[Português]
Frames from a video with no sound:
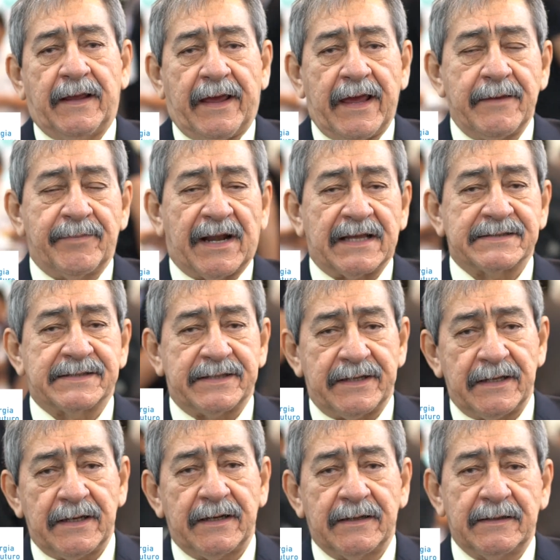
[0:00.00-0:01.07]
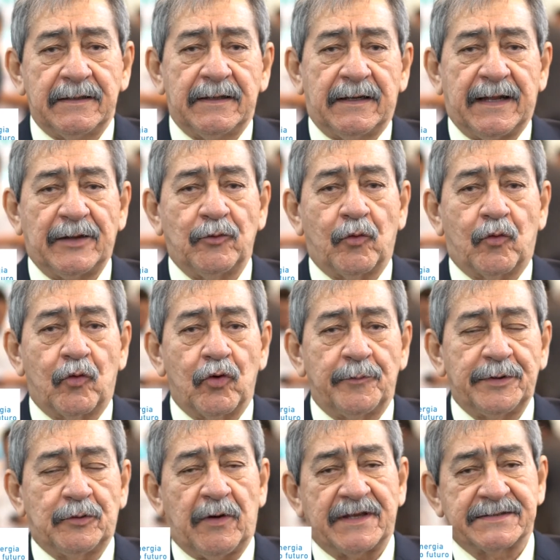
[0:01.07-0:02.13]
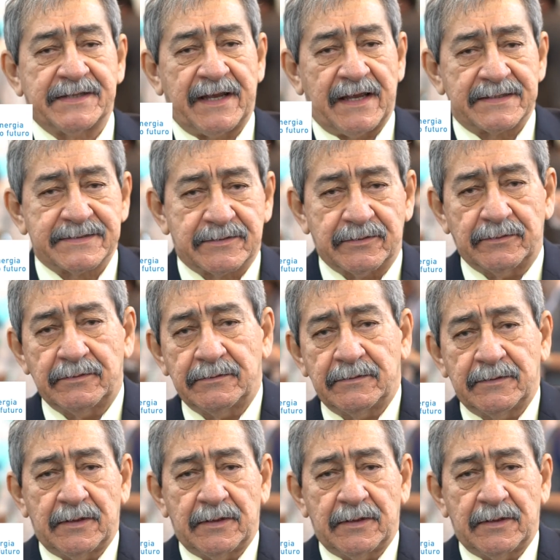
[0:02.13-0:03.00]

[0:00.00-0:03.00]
em Brasília, lá no Clube do Exército,